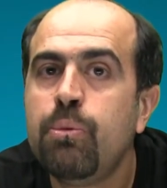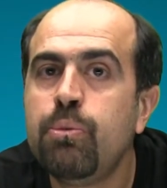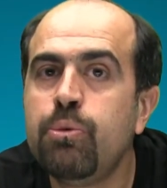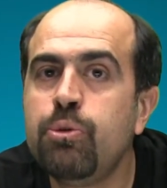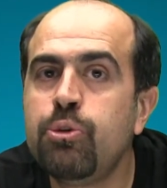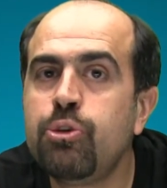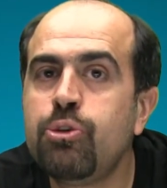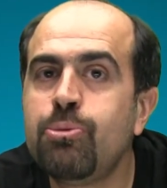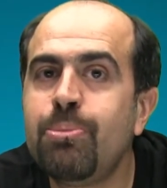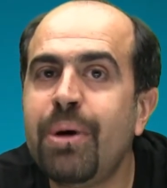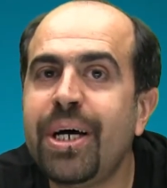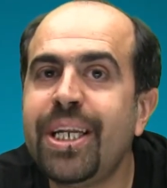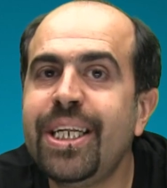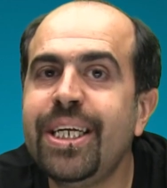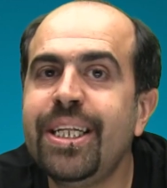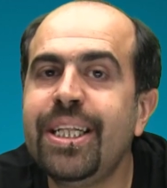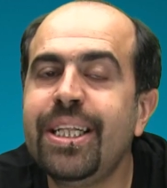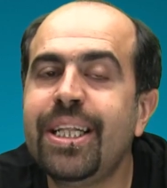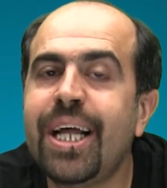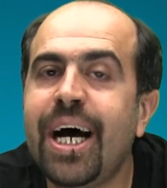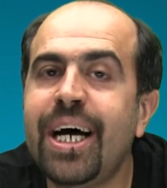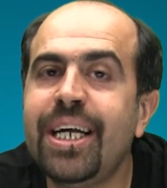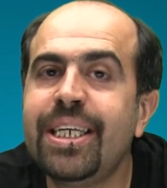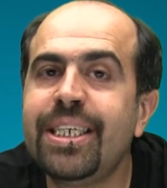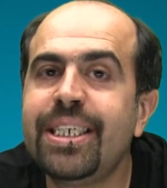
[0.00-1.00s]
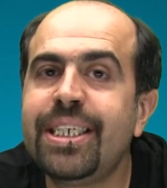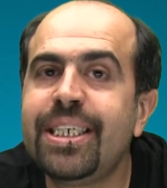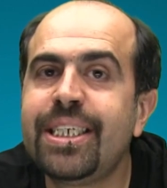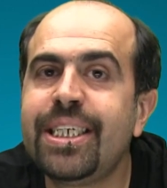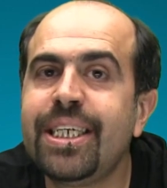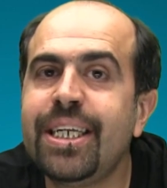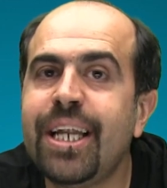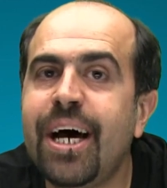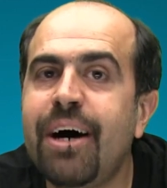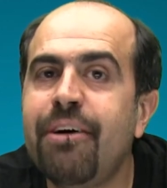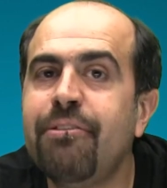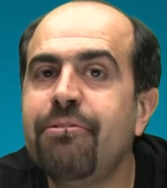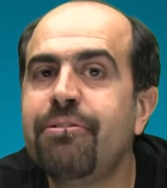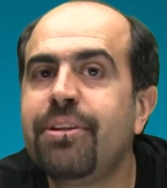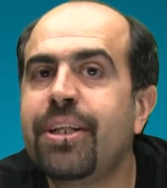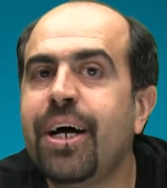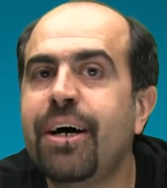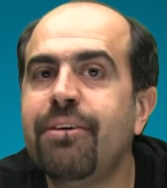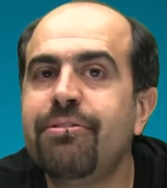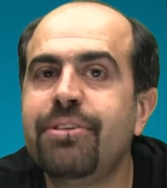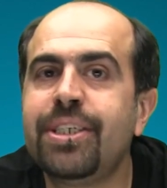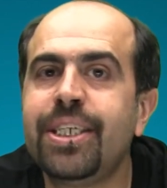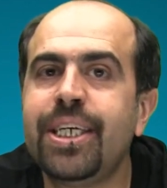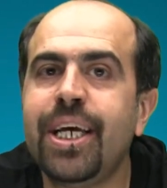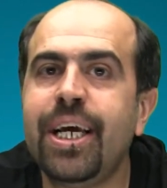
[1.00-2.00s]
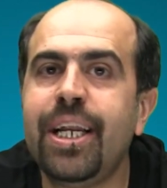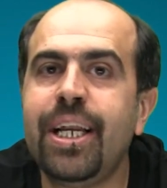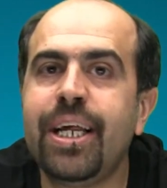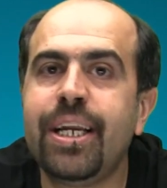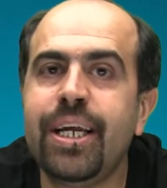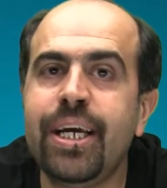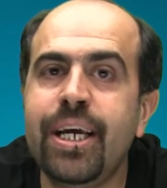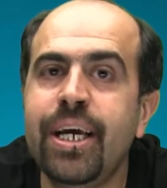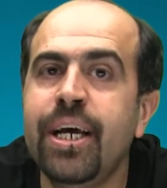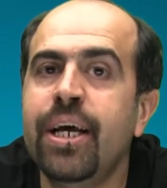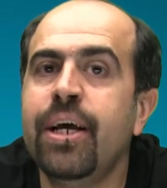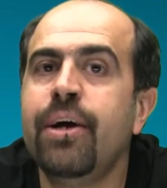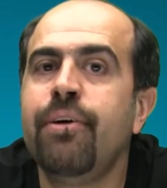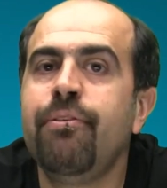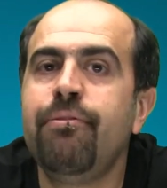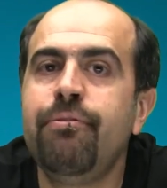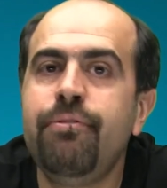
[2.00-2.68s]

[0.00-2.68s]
Uzmanından sınav tavsiyeleri